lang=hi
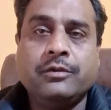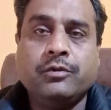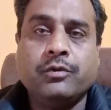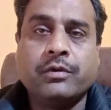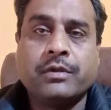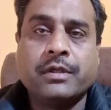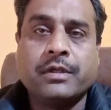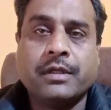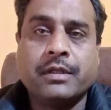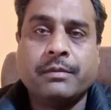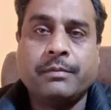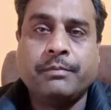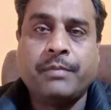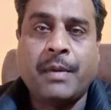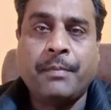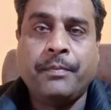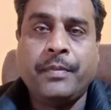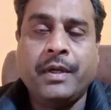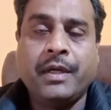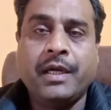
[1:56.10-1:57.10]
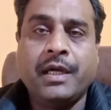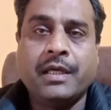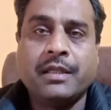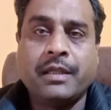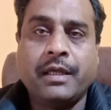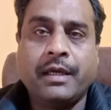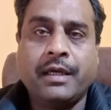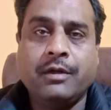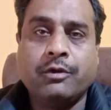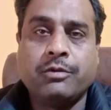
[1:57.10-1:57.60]
जो उसका पंपिंग है
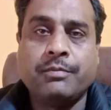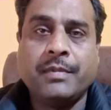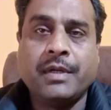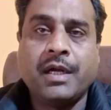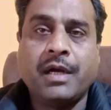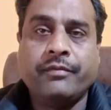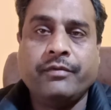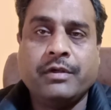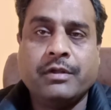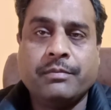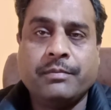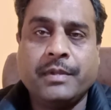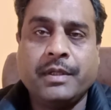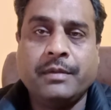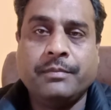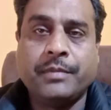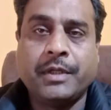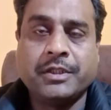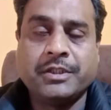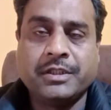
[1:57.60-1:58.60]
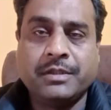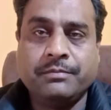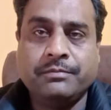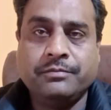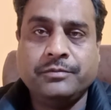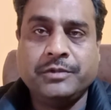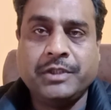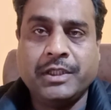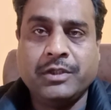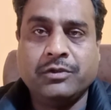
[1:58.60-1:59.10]
साइकिल उसमें काफ़ी इसमें प्रेशर
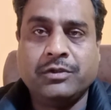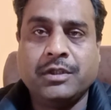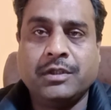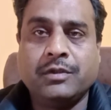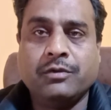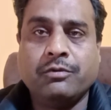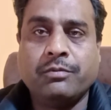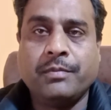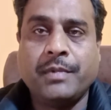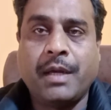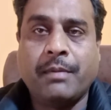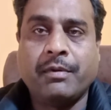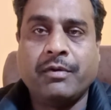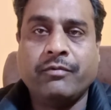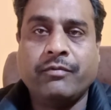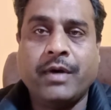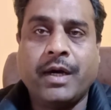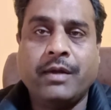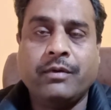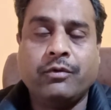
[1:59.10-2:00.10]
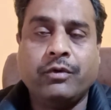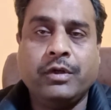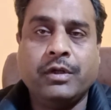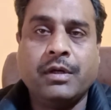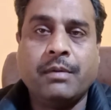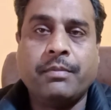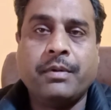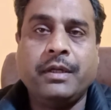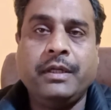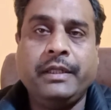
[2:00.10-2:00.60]
चेंज होता है तो उसमें आपके वाल को
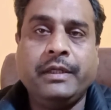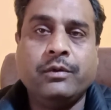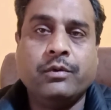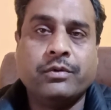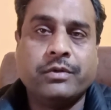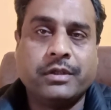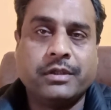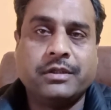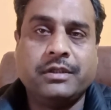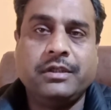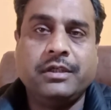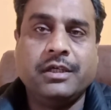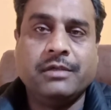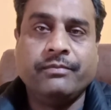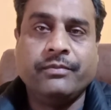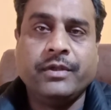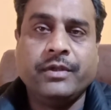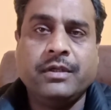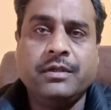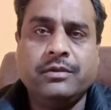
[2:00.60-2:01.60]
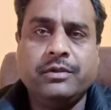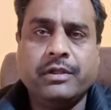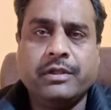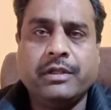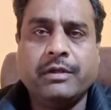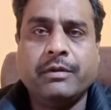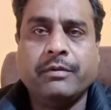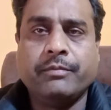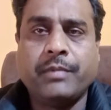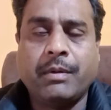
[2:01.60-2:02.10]
इनका ऊपर लीक हो सकती है तो
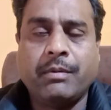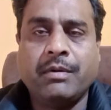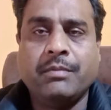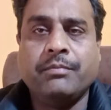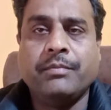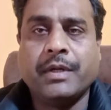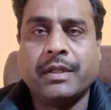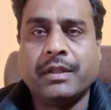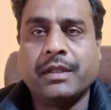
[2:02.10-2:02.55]
इसकी प्रॉब्लम बन